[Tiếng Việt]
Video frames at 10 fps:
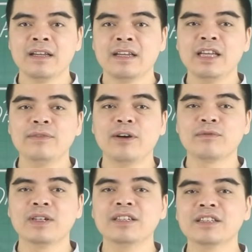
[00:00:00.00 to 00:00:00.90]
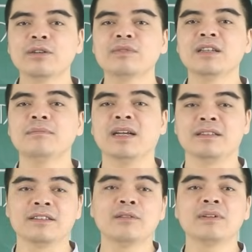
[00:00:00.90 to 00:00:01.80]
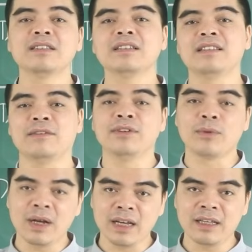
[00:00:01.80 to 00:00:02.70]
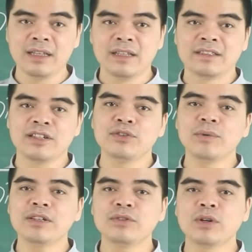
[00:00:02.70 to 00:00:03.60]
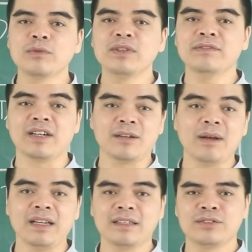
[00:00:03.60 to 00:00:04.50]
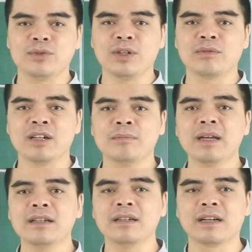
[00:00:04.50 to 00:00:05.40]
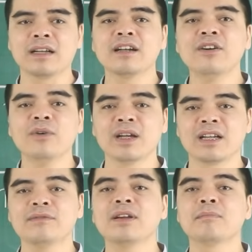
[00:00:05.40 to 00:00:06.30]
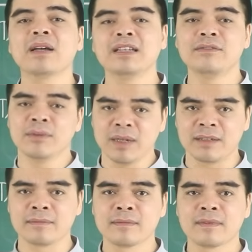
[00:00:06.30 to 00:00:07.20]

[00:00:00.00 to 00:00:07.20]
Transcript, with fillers: Hy vọng với những cái thông tin mà Tử Thông đã chia sẻ vừa qua sẽ giúp ích cho quý vị và các bạn chủ động nắm bắt được cái cơ hội, cái vận may đến với mình.